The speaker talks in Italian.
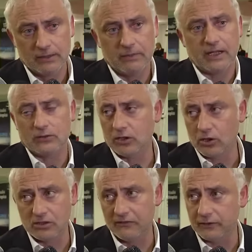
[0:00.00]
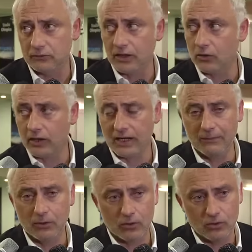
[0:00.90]
ma credo che oggi abbia fatto un errore
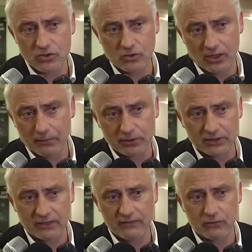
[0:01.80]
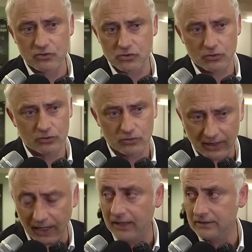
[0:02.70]
clamoroso a portare via un sogno
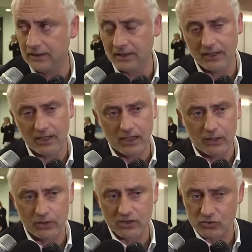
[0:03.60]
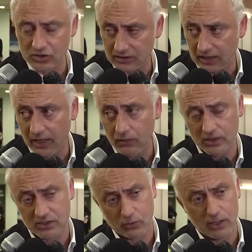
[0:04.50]
grande a una società, a
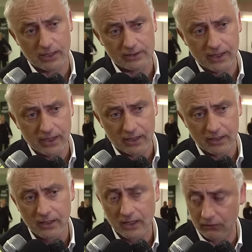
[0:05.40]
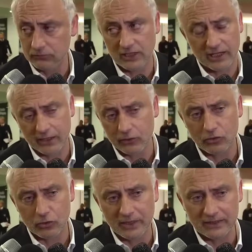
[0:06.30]
una squadra, a un tecnico
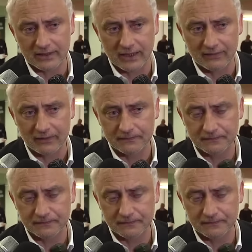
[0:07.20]
che lo meritava. Mi